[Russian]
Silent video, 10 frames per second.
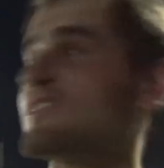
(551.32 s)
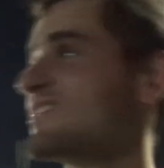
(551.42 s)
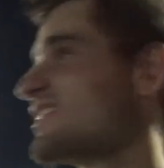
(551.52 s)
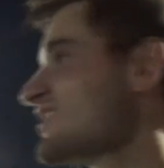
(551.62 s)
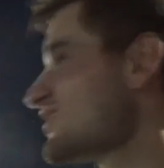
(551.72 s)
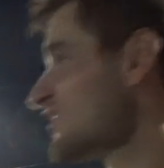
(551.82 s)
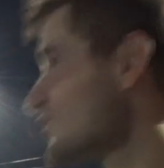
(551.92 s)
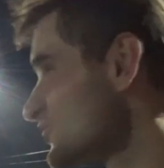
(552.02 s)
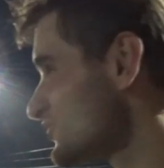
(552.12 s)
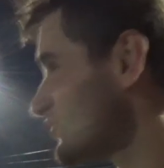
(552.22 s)
некоторые
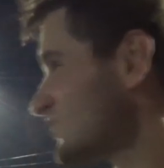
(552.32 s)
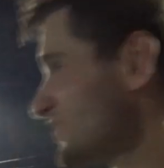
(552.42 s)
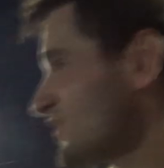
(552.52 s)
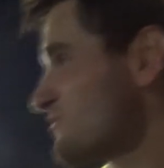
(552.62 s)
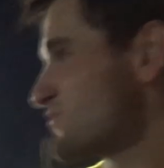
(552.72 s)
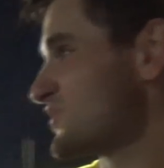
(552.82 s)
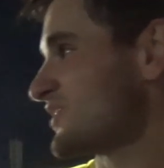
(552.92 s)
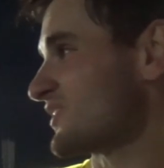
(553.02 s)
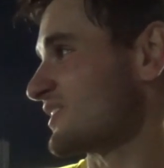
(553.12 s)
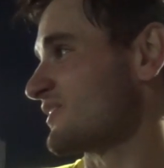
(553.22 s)
люди
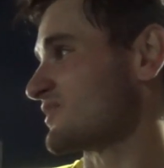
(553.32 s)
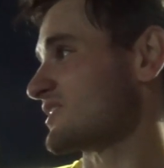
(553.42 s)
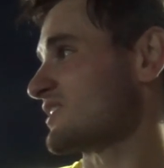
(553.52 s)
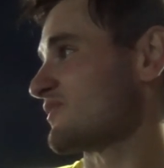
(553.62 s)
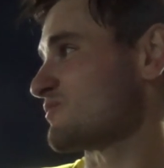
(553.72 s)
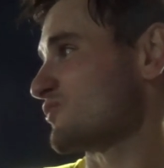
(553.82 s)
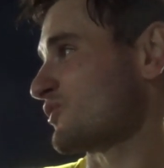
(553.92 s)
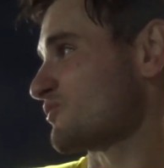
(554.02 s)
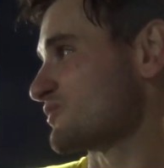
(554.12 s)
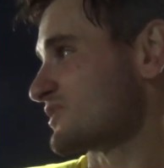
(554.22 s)
некомпетентные в составе
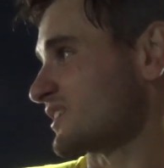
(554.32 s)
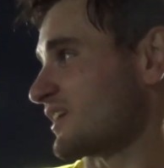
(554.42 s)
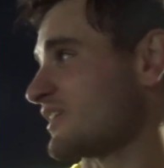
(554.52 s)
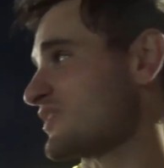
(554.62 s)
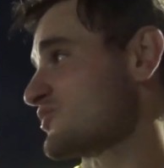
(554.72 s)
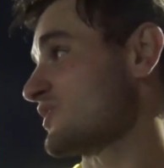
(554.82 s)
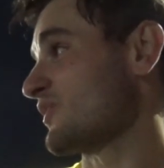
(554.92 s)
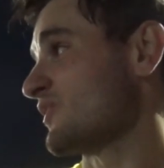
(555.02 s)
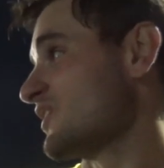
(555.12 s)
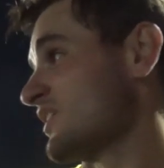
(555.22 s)
сборной области играли, я
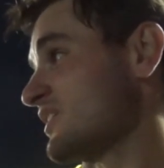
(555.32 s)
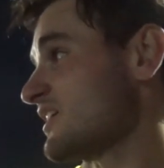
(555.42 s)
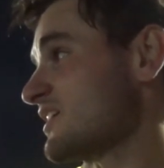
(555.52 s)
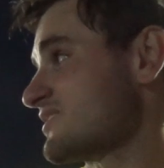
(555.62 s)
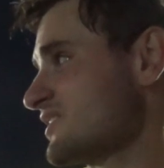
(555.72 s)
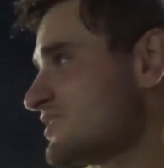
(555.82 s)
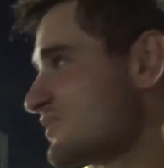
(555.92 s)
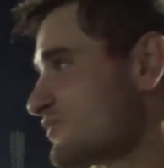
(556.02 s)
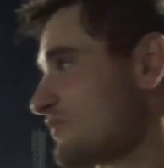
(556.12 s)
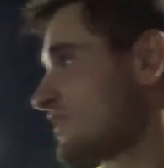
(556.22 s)
считаю. Я как
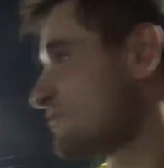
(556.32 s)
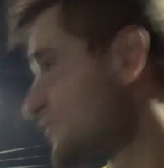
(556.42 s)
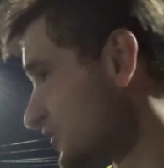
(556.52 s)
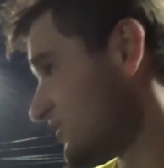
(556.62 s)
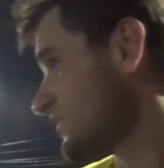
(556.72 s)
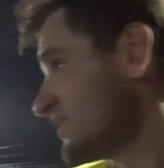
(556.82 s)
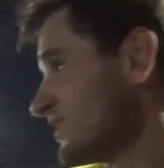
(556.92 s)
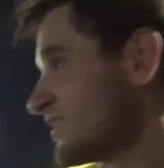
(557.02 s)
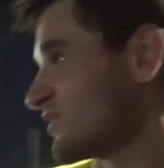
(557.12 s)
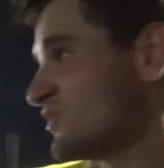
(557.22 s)
зритель в то время был.
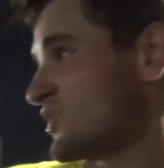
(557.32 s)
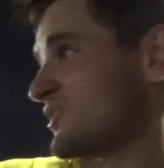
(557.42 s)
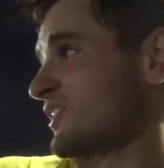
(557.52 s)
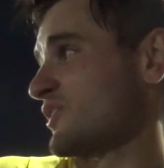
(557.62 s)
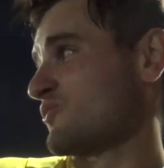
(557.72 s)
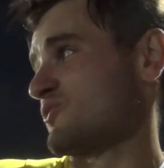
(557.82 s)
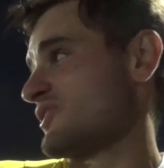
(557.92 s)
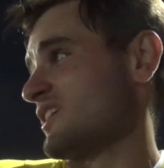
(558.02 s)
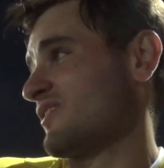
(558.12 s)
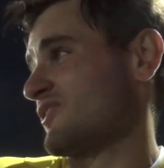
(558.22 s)
Некоторые люди
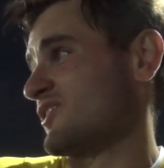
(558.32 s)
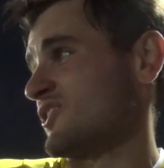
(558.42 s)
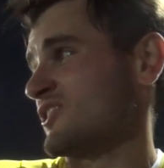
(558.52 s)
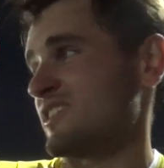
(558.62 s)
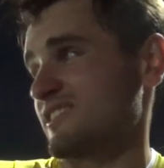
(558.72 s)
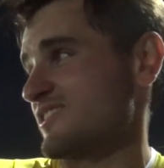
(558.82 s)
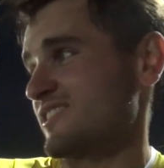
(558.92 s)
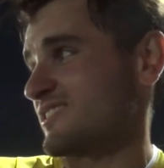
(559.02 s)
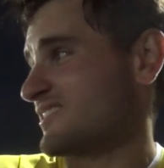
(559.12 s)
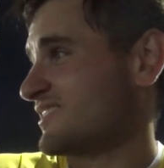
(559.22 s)
явно
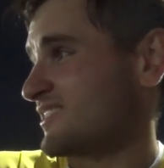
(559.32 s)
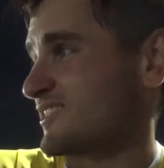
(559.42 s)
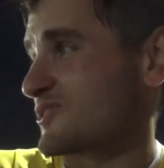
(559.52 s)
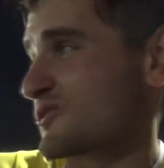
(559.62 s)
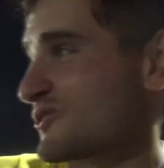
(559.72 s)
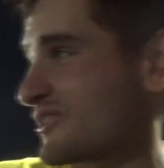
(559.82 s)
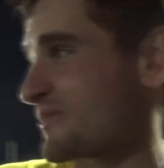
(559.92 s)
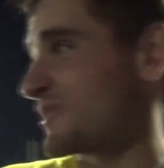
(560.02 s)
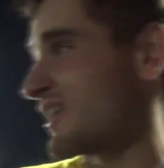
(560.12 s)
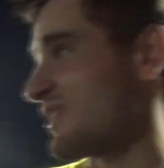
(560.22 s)
недостойные
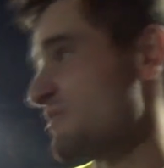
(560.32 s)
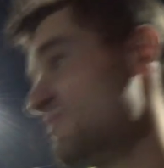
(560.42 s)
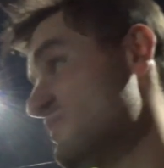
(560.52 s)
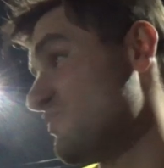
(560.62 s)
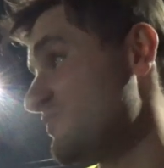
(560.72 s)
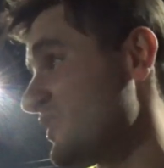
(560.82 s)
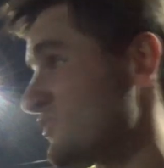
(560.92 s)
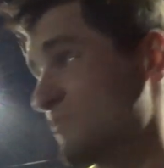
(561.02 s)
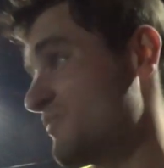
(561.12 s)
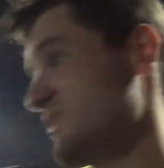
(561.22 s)
там играли, по моему
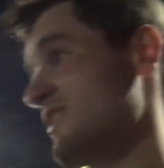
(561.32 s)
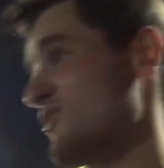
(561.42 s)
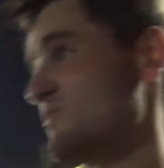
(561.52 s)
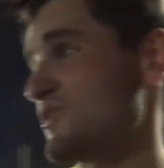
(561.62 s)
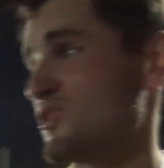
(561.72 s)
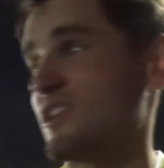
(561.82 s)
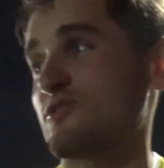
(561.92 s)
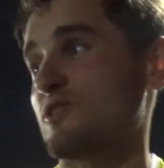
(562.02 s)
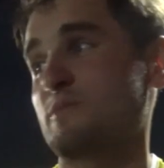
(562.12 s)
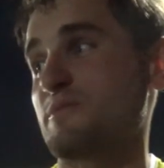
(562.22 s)
мнению. По какой причине они
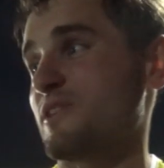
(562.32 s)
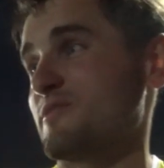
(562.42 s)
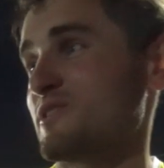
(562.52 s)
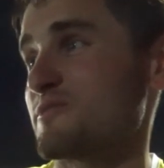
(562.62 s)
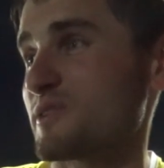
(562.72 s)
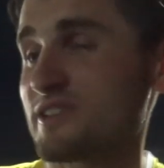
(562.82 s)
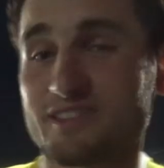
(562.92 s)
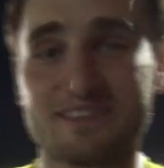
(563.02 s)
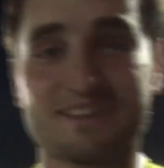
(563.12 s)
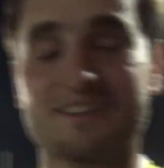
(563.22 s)
туда попали, мне непонятно.